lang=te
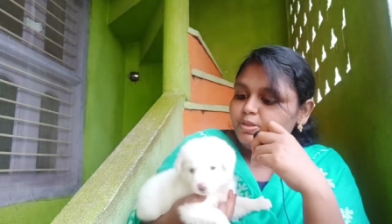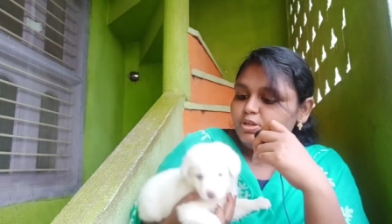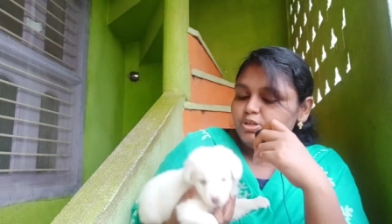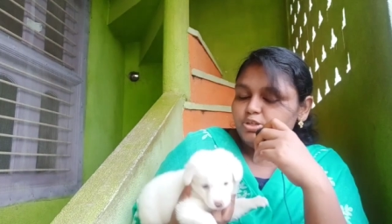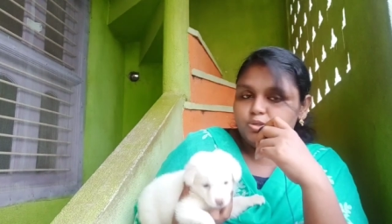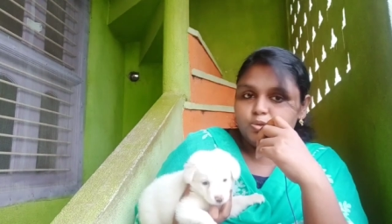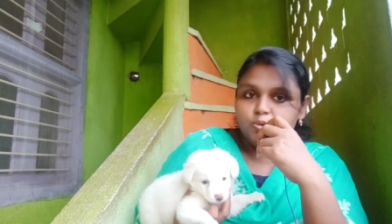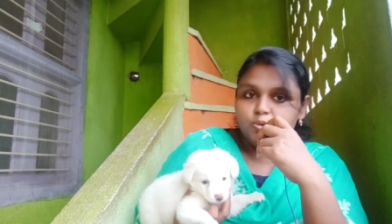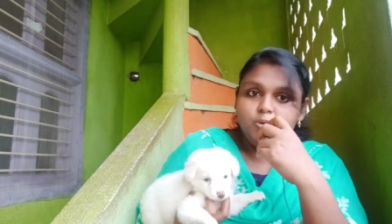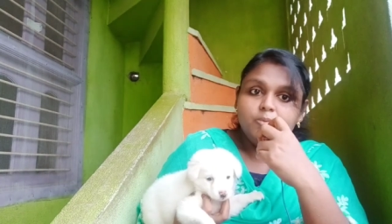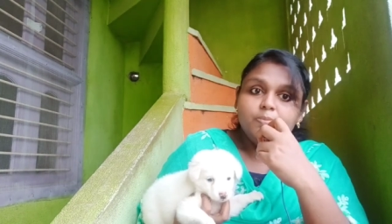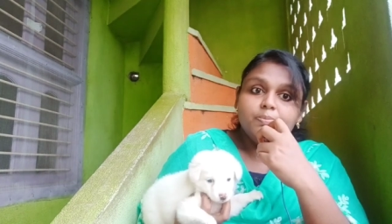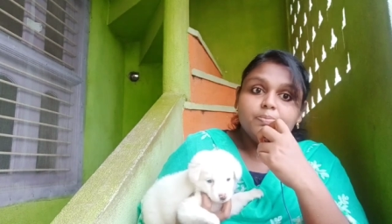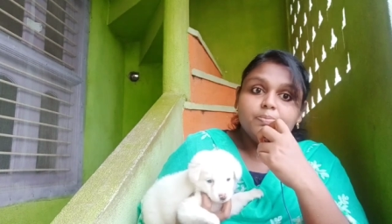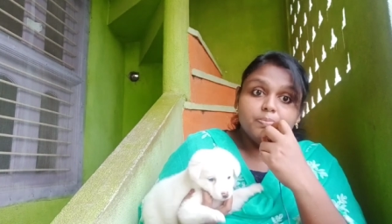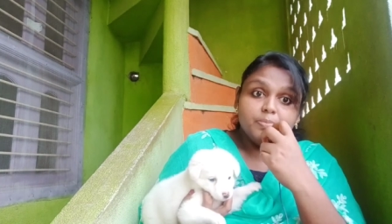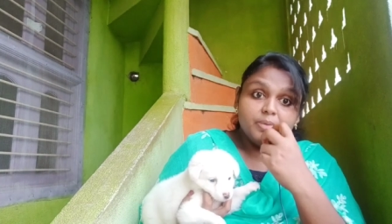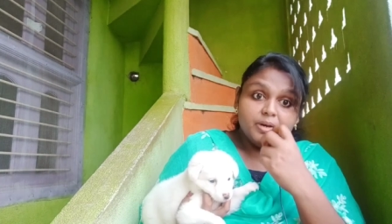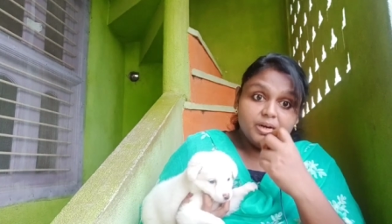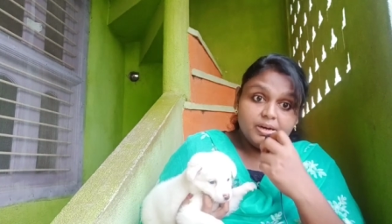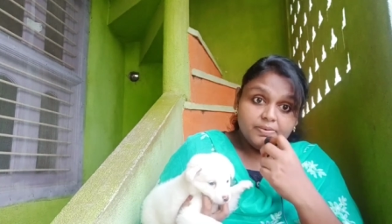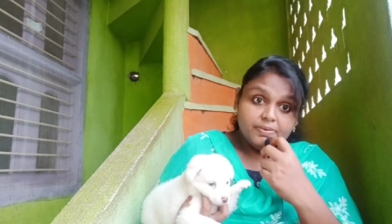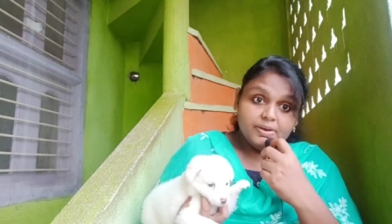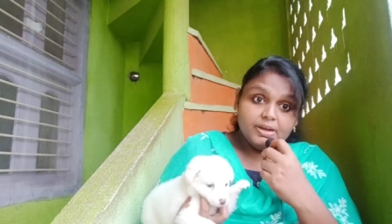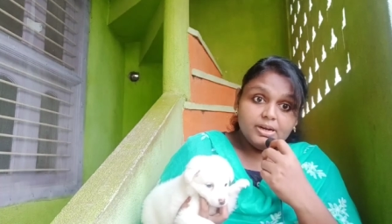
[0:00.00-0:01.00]
సో
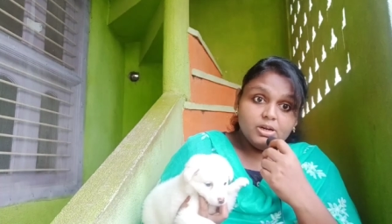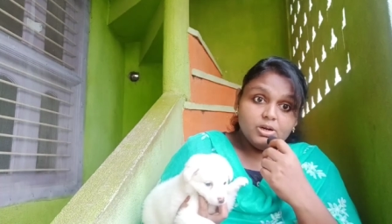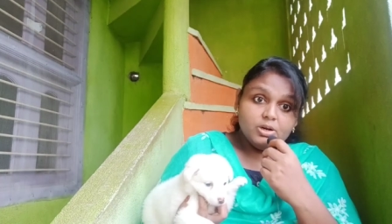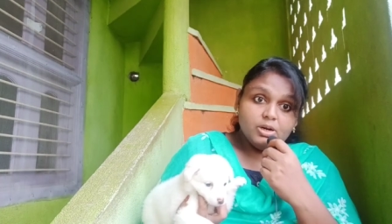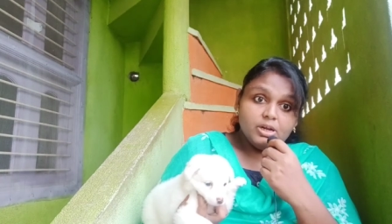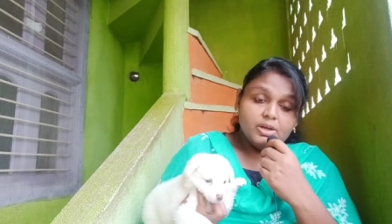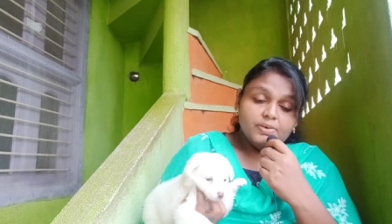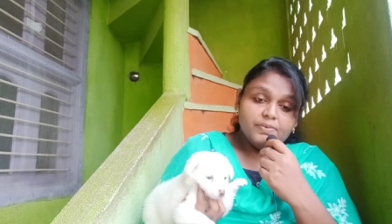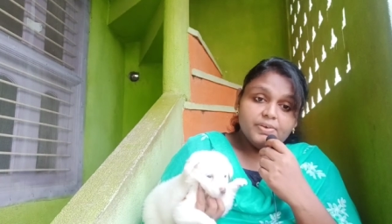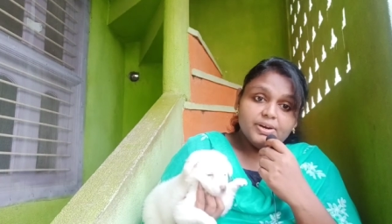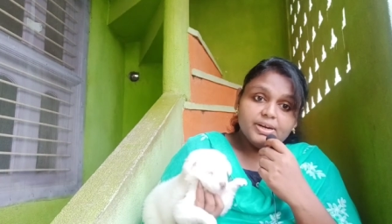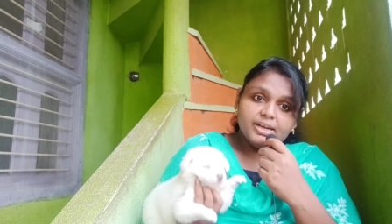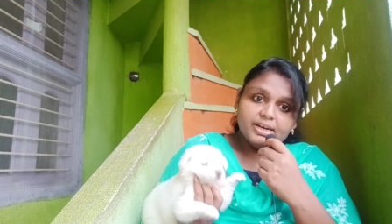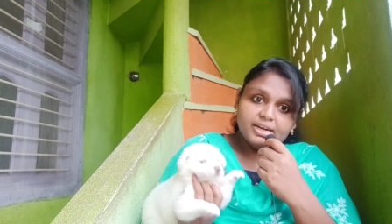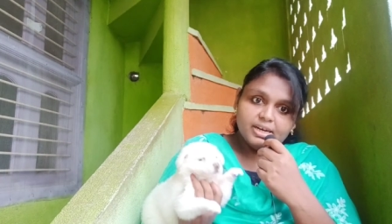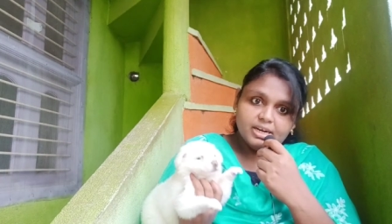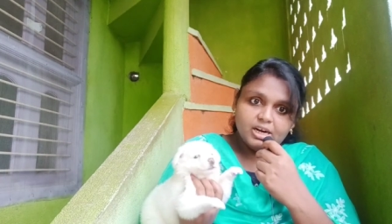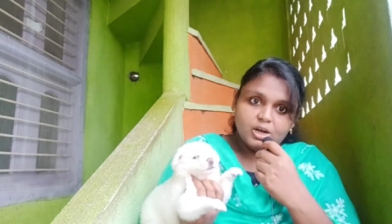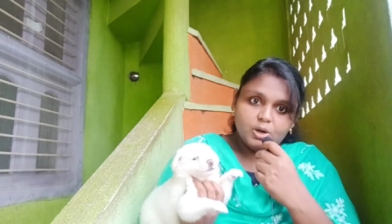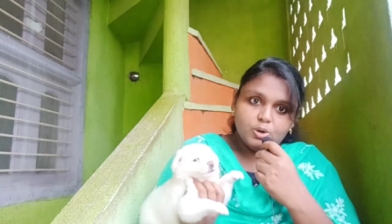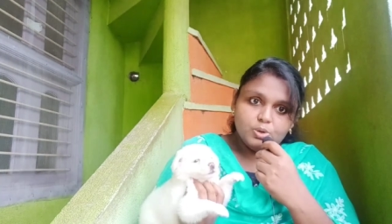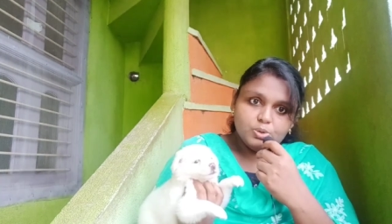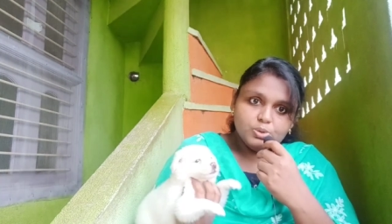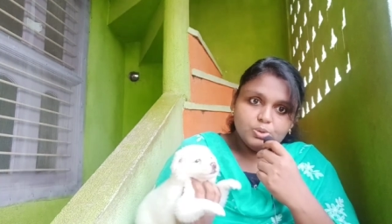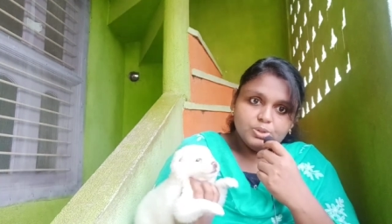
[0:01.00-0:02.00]
మన వాళ్ళల్లో ఎవరికైనా
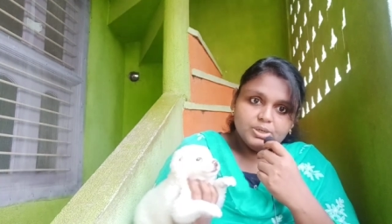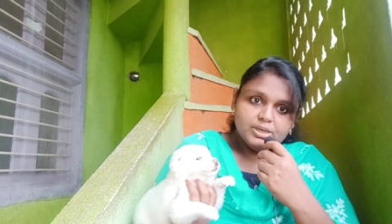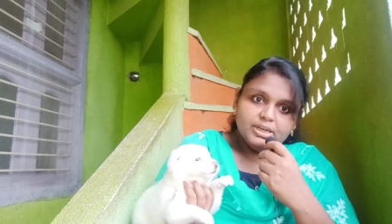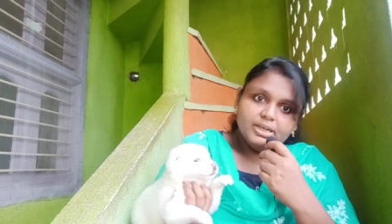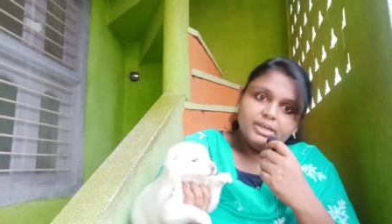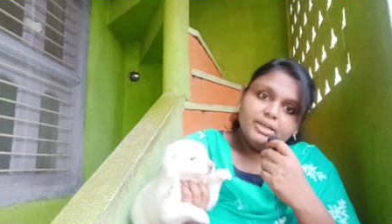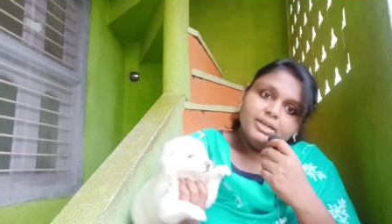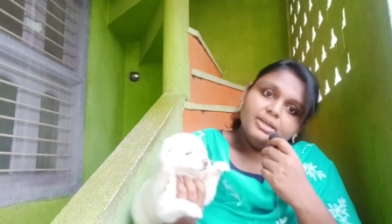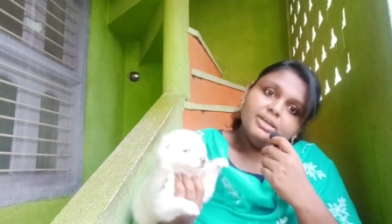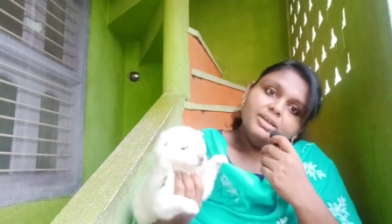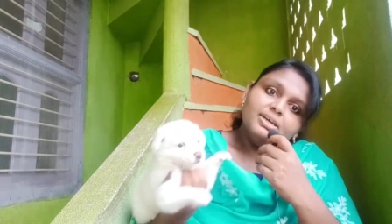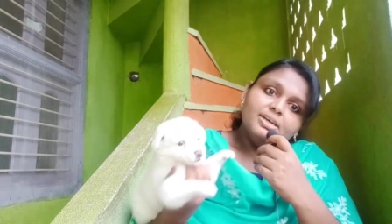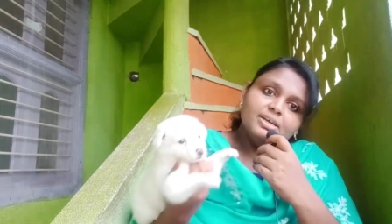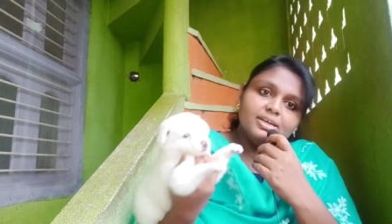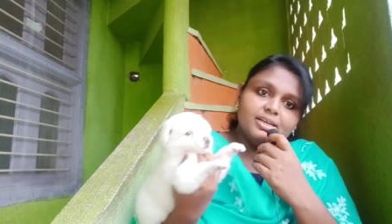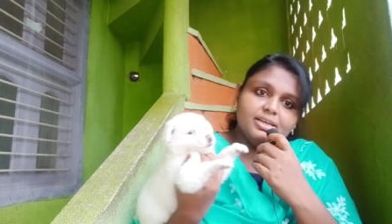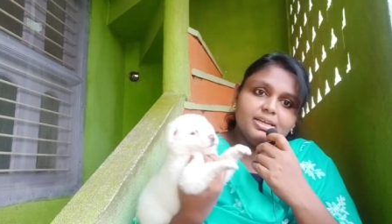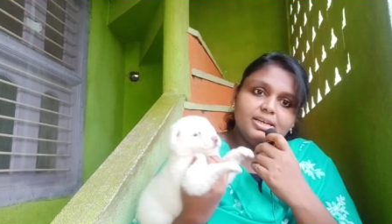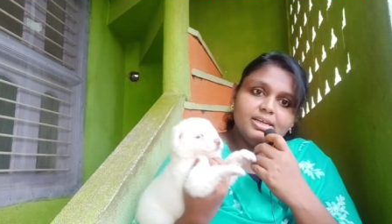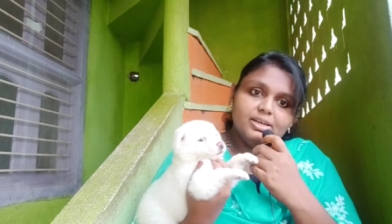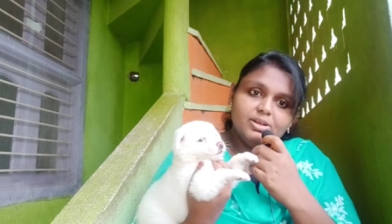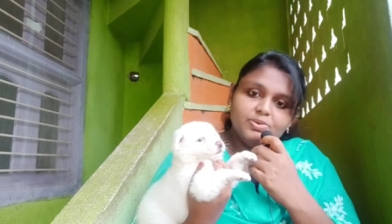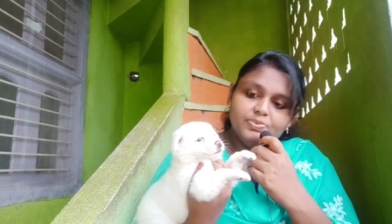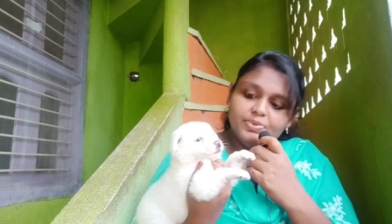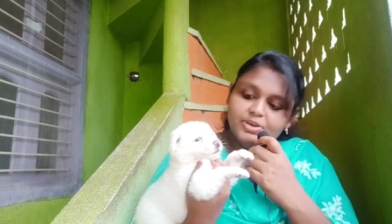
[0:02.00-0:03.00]
డౌట్ ఉంటే
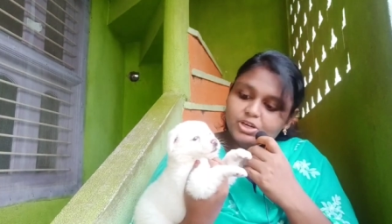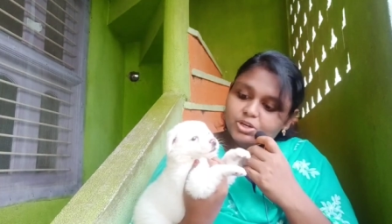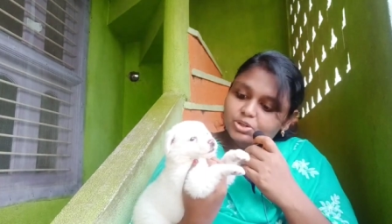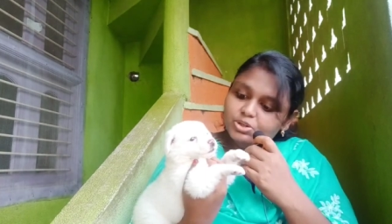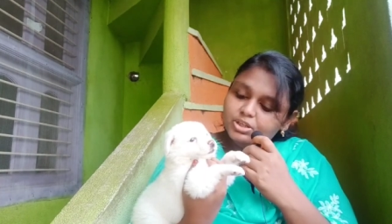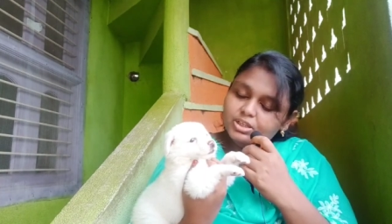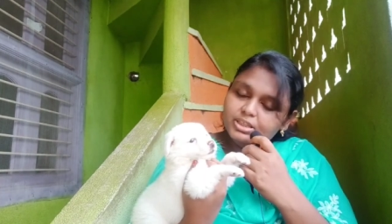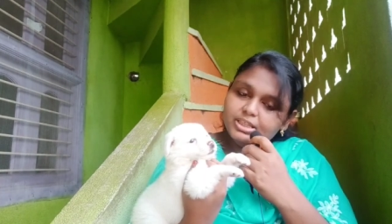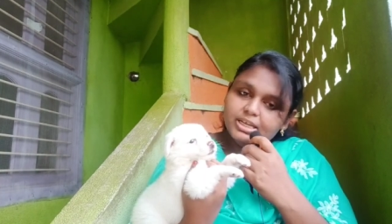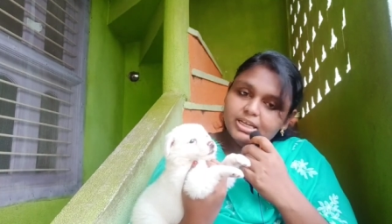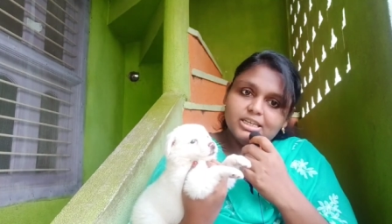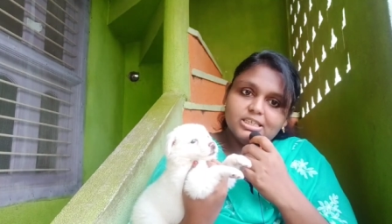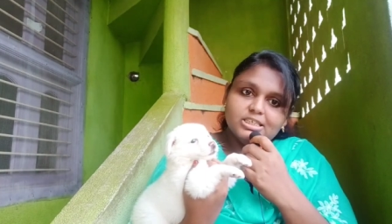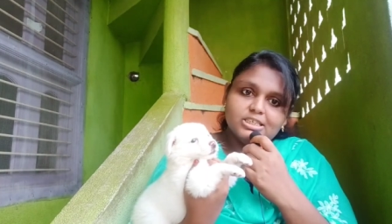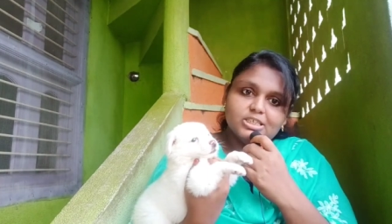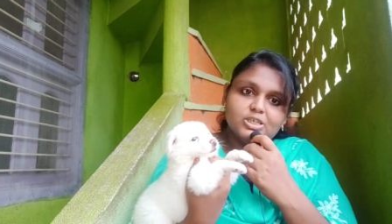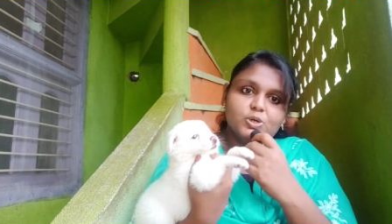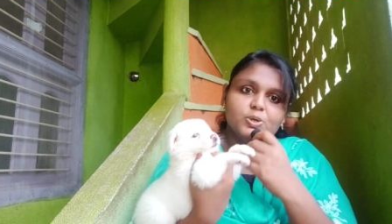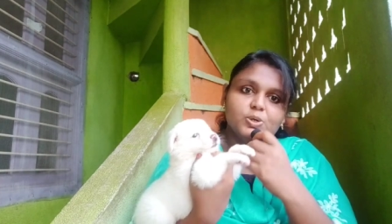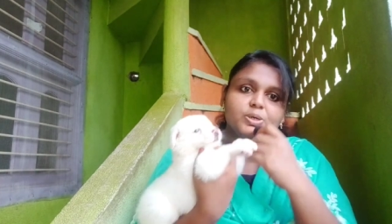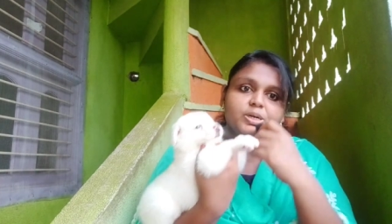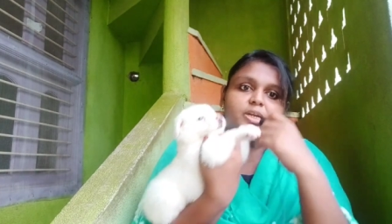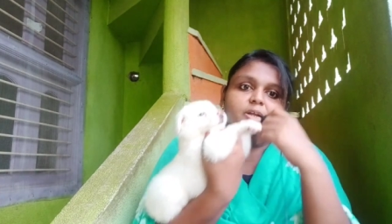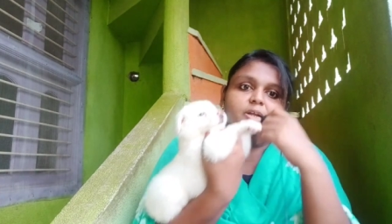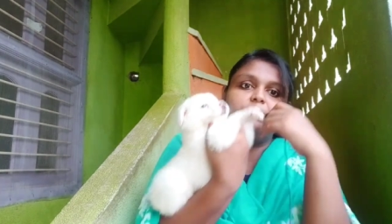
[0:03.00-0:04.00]
ఈ వీడియోతో
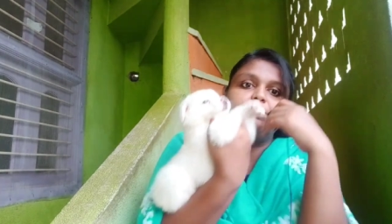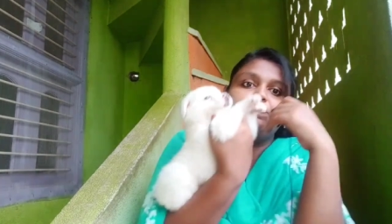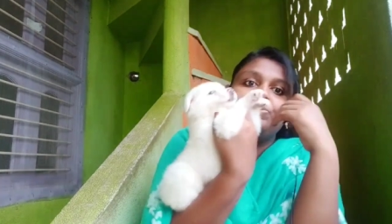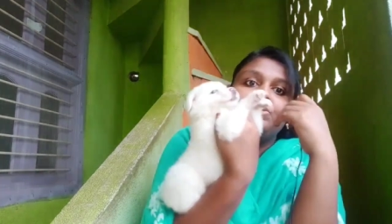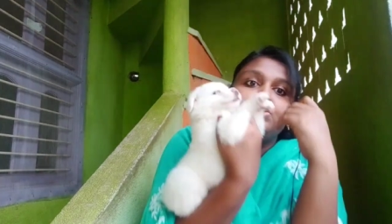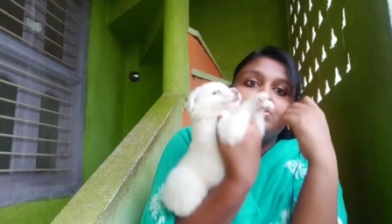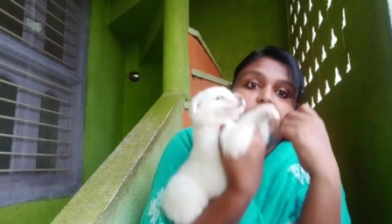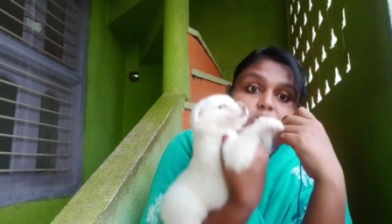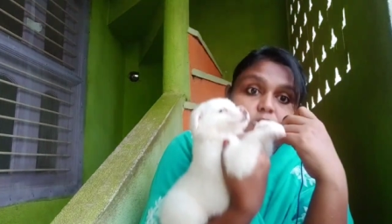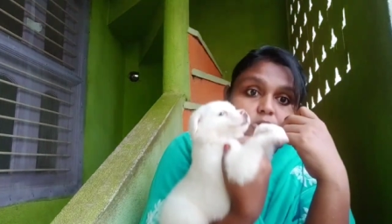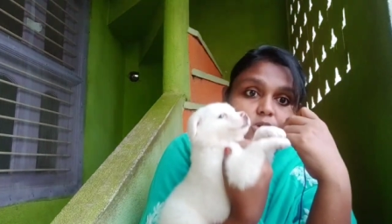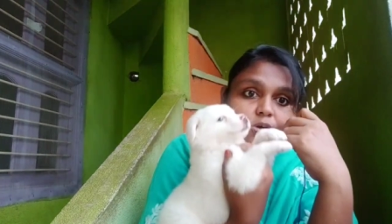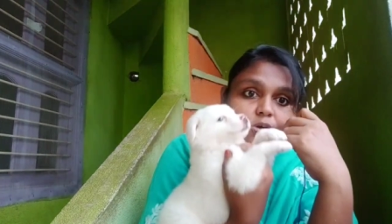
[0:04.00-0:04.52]
తెలుసుకోండి సో